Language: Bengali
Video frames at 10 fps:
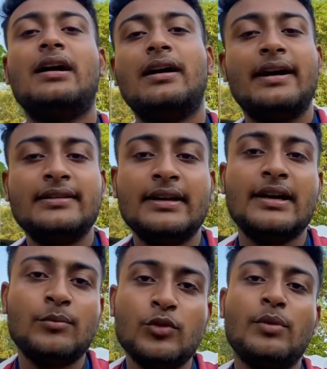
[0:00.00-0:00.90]
অ্যাট দ্য রেট
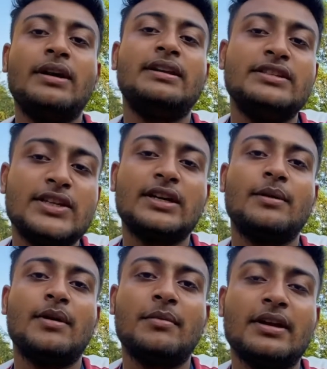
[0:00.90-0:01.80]
অপূর্বায়ন
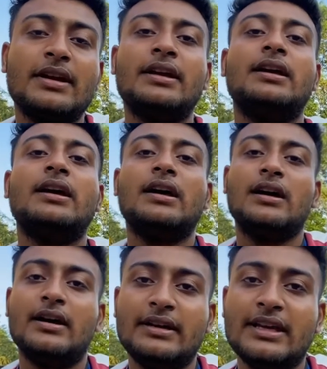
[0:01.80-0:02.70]
ইনস্টাগ্রামে আমাকে
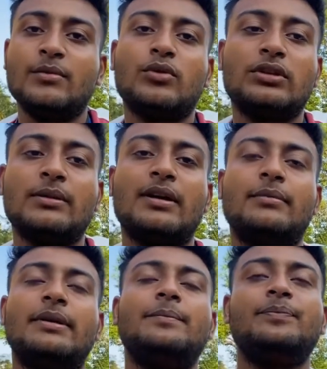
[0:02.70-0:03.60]
ডিএম করতে
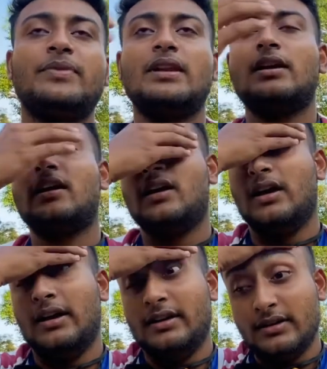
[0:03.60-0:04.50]
পারবে
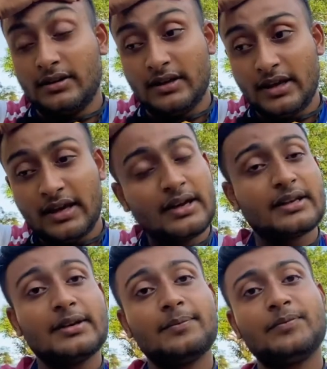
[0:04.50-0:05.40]
অ্যান্ড এই আর
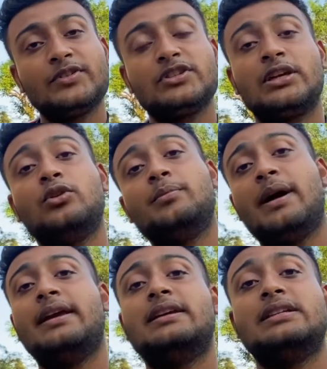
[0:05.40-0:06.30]
কি চলো
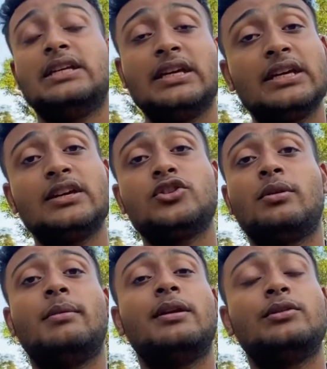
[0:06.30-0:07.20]
বাই টেক কেয়ার
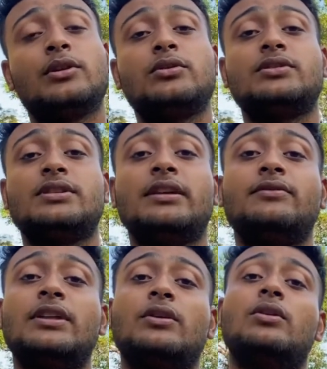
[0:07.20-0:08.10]
সবাই ভালো থেকো সেফ
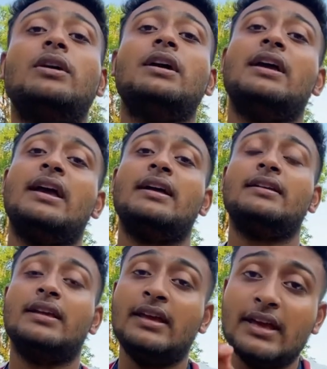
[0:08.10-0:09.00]
থেকো অ্যান্ড
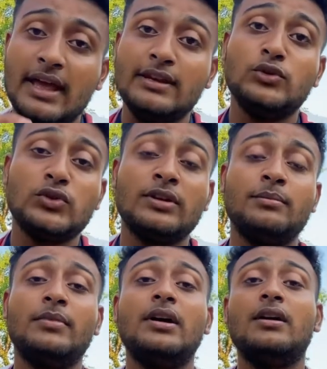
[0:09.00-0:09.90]
এই অ্যানিসিয়াম
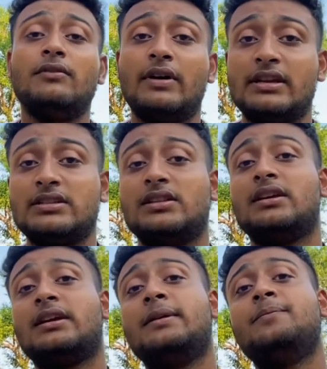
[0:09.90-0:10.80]
ভাইরাসটা থেকে